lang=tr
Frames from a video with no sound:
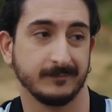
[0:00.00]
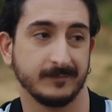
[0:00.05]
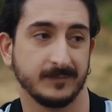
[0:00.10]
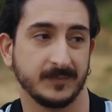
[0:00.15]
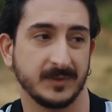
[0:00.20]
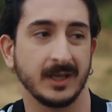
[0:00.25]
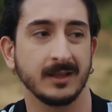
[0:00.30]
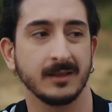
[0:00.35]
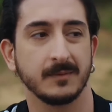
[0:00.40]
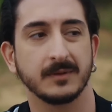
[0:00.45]

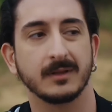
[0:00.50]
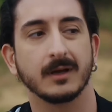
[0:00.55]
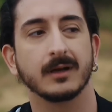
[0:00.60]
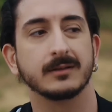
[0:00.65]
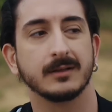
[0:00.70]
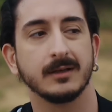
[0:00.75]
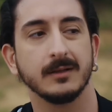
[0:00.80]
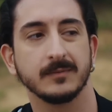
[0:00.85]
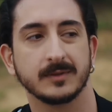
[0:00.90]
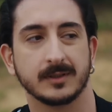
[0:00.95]
Sen de bir
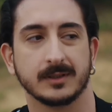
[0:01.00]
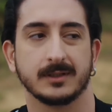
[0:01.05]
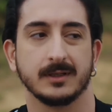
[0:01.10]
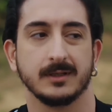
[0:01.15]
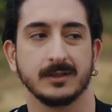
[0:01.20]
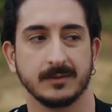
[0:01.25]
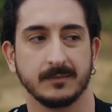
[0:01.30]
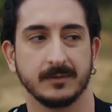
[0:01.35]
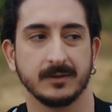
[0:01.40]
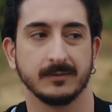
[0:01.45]
tatile mi çıksan
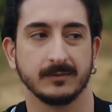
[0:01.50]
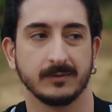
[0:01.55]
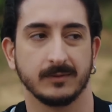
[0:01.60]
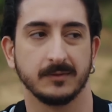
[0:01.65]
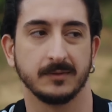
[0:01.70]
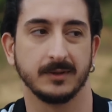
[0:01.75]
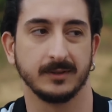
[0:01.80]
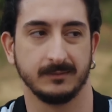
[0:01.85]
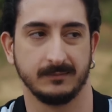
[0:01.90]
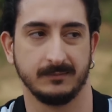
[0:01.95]
acaba Güven?